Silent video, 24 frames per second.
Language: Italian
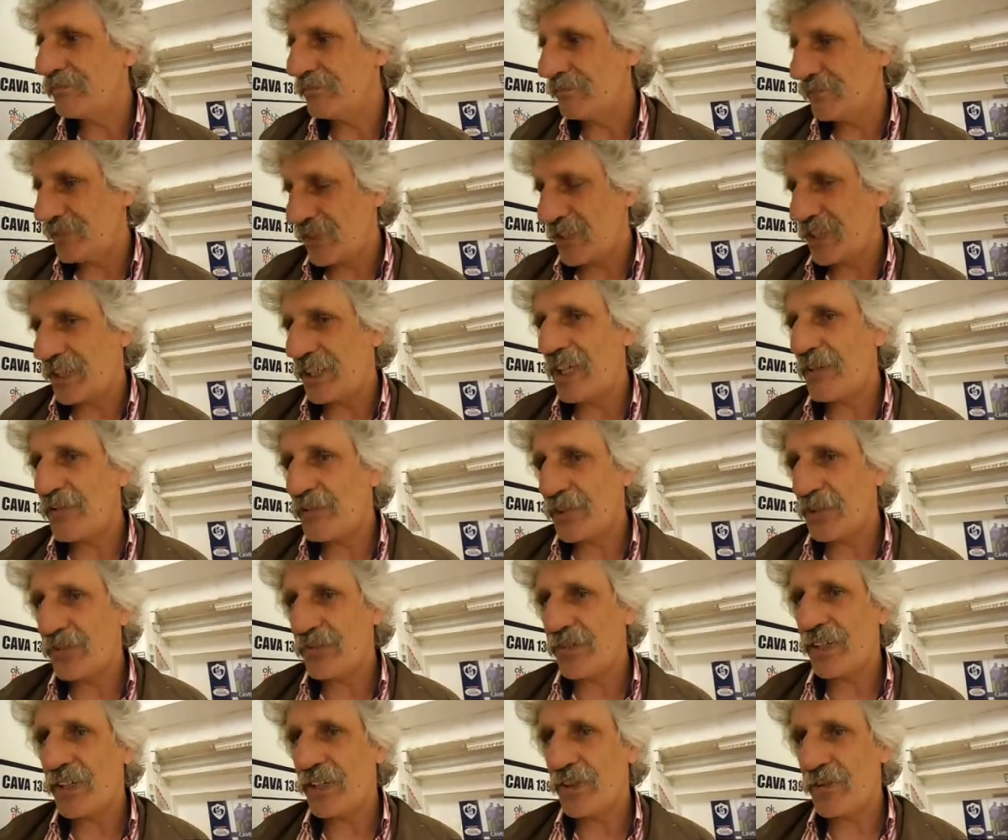cerchiamo di
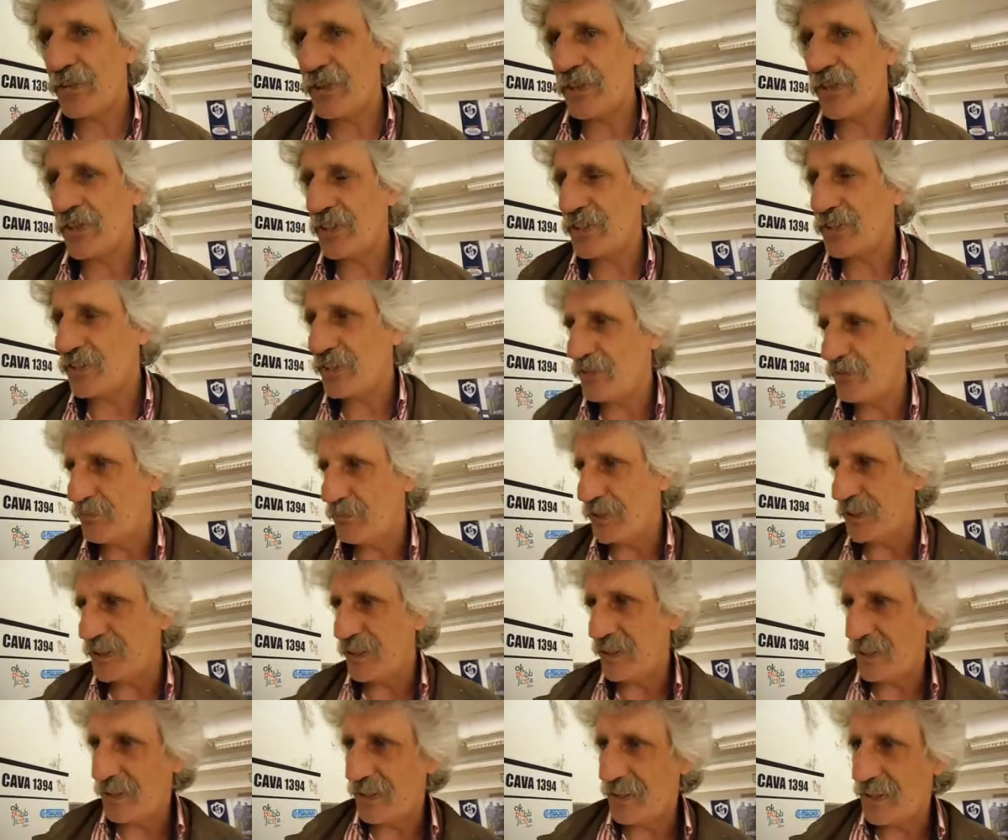fare quello che ci
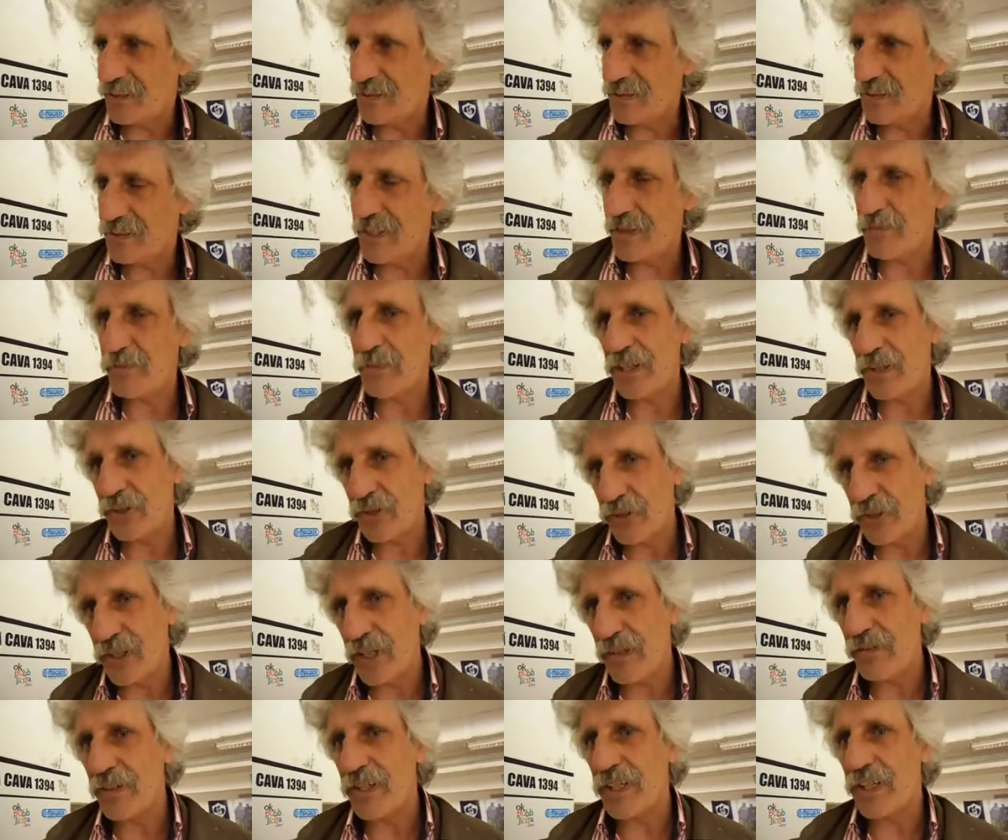compete in casa sapendo
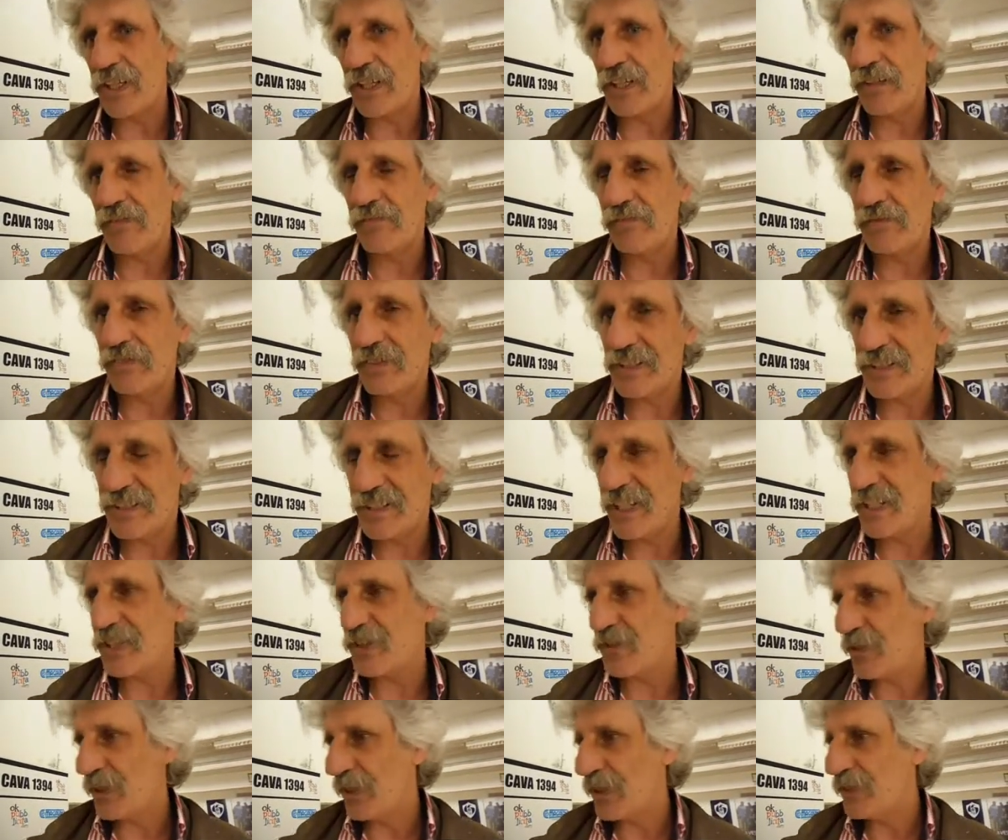di avere sei
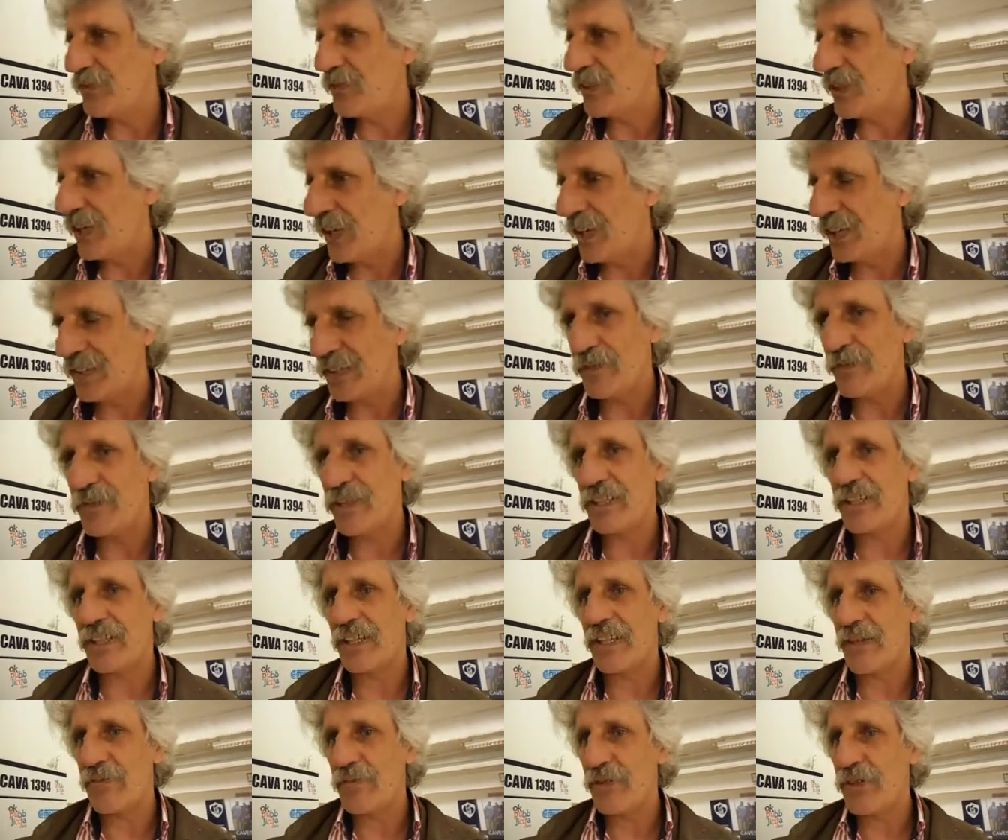squalificati di
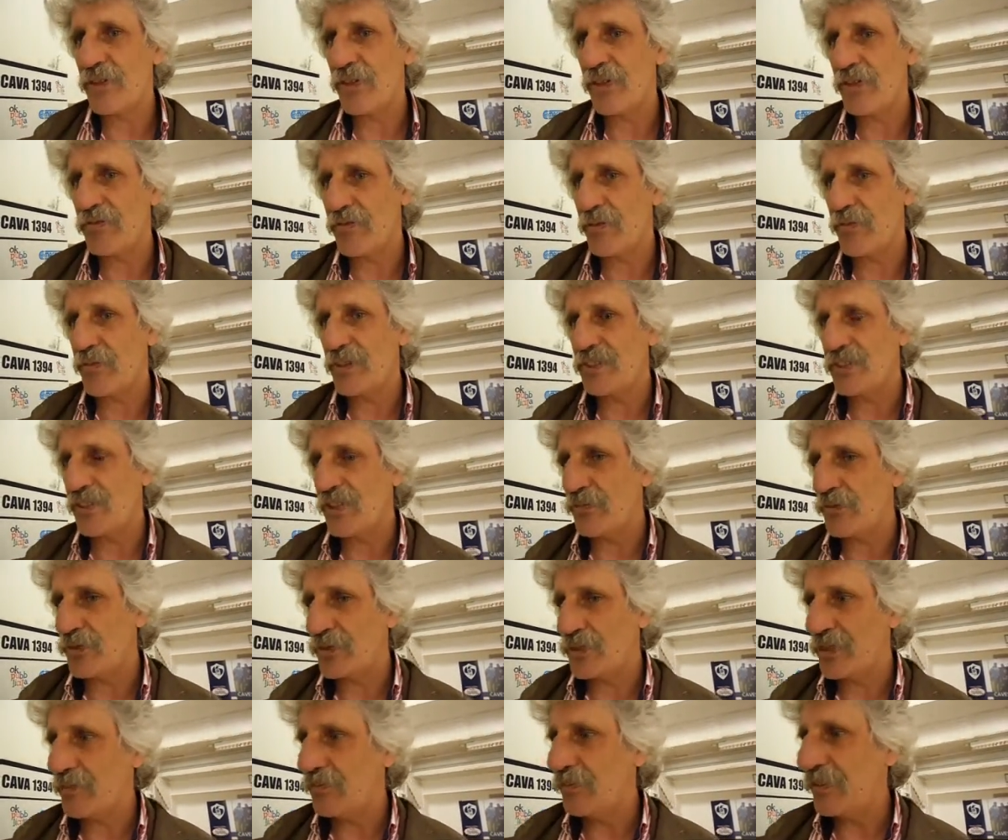mettere la migliore formazione
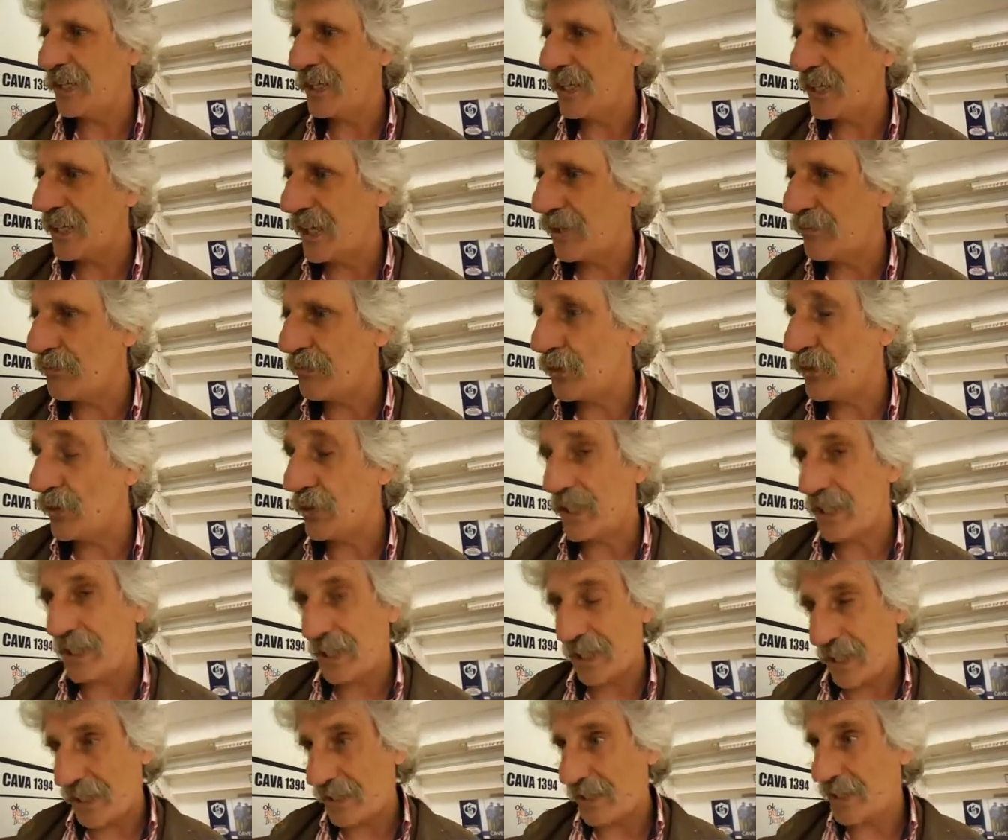possibile in campo con le
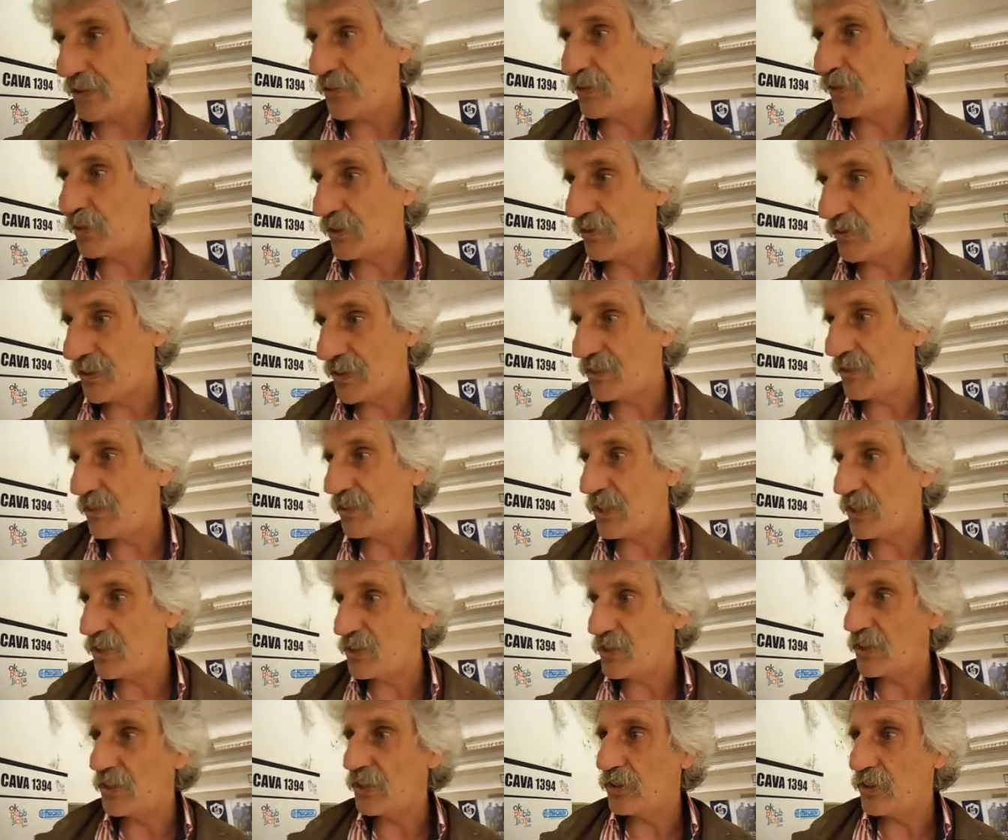grandi motivazioni che
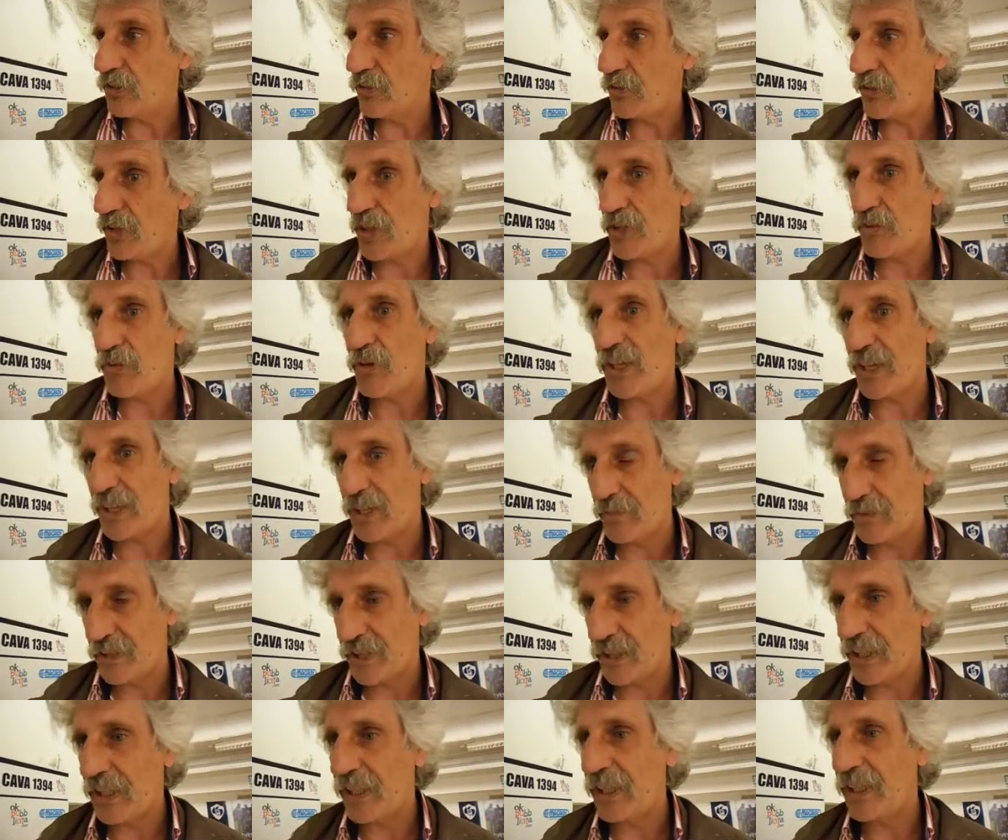ci ritroveremo anche
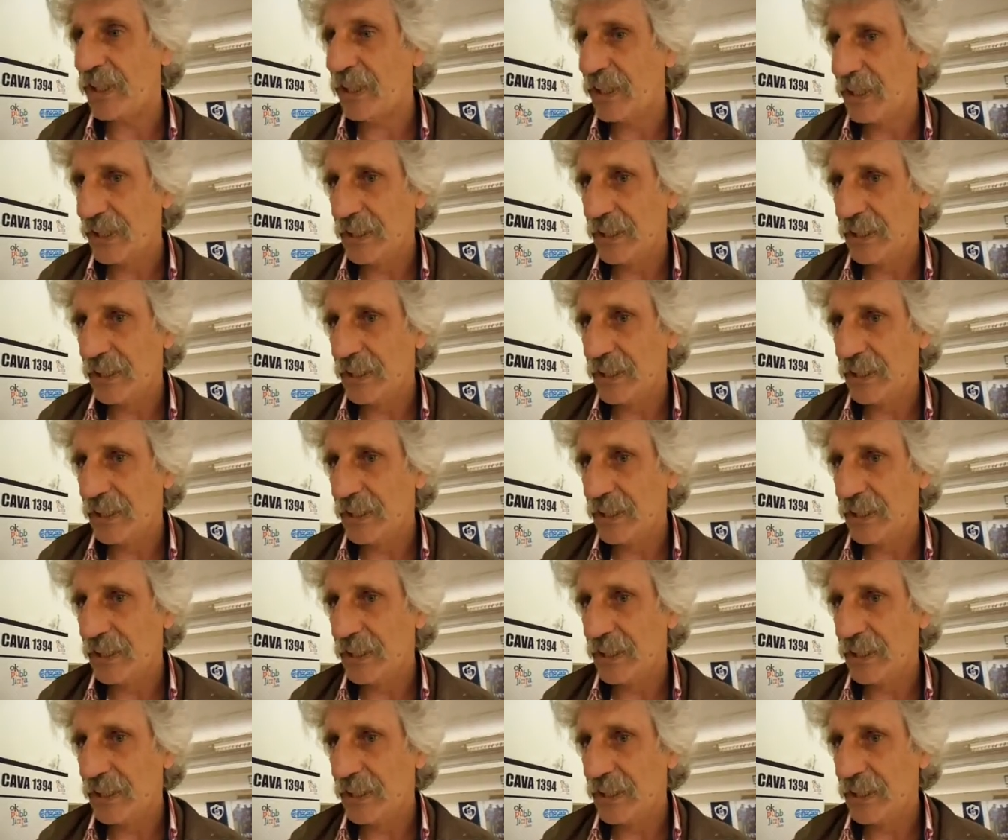perché